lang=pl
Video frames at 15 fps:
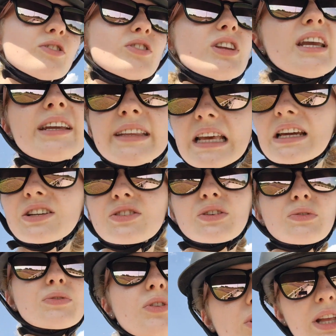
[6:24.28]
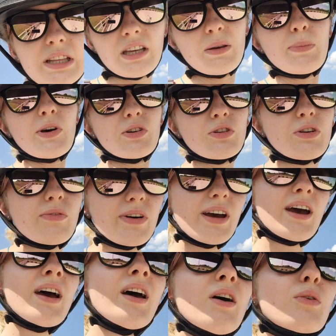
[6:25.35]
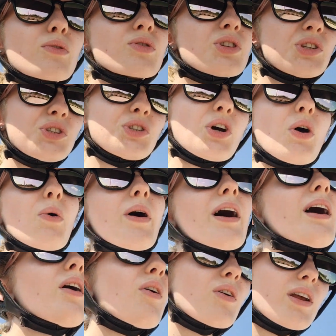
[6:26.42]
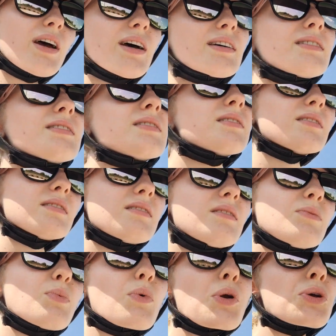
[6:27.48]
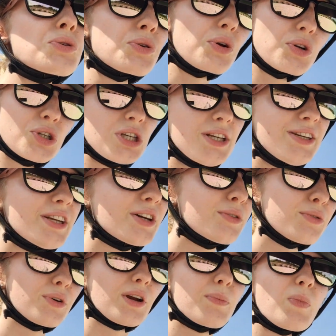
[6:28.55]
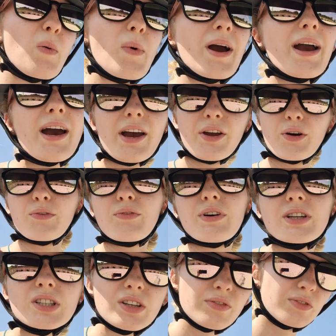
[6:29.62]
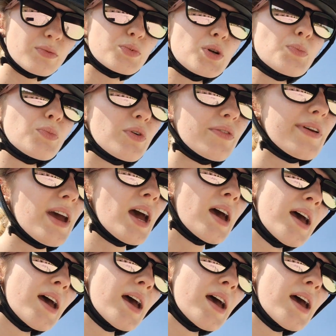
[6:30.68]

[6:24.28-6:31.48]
I też są dodatki paszowe, różne zioła oraz e, porosy rośliny, które pomagają właśnie w przepływie.